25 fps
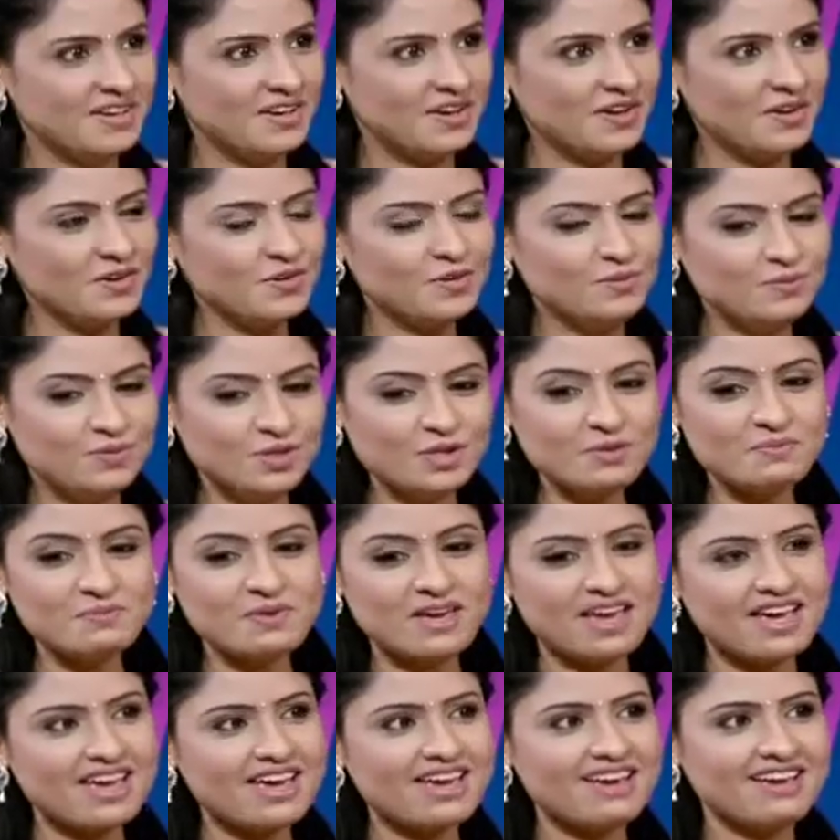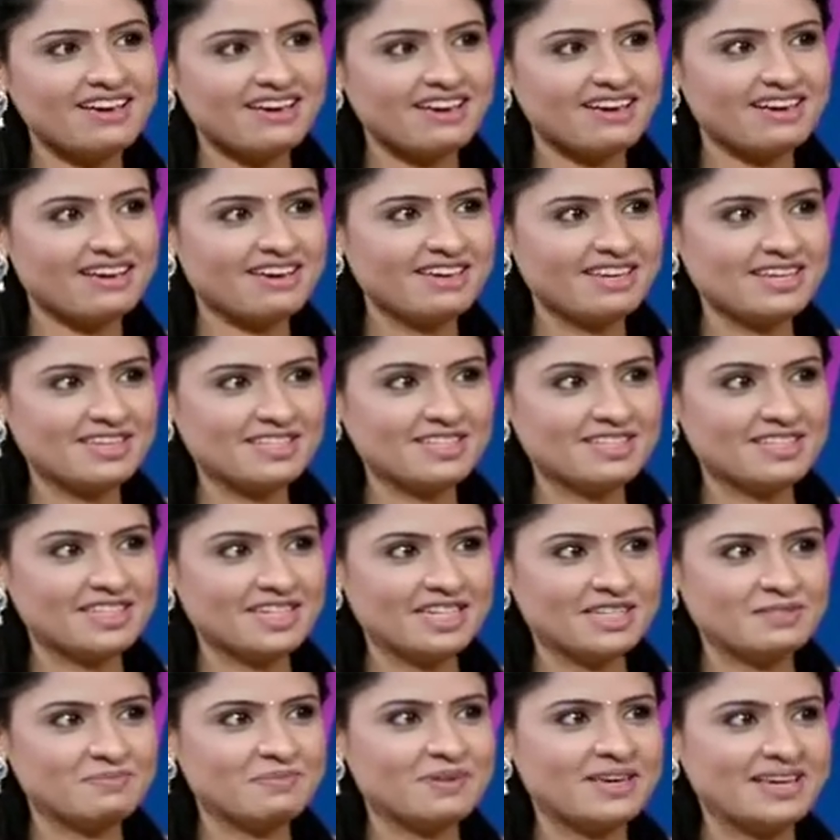अनूप जी मैं इस
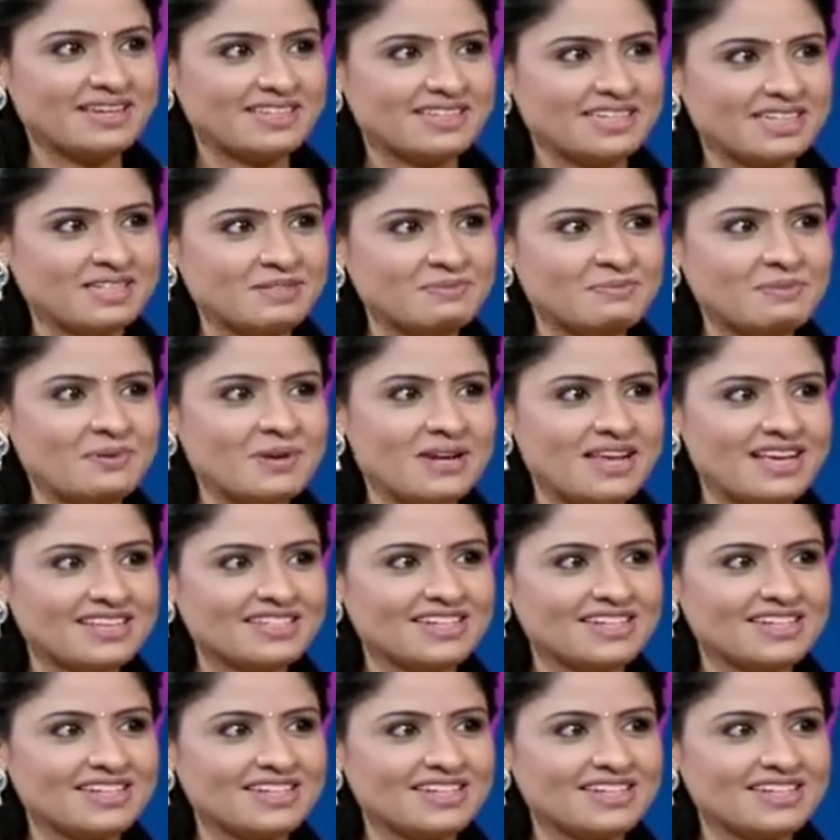चीज़ पे एक चीज़ बोलना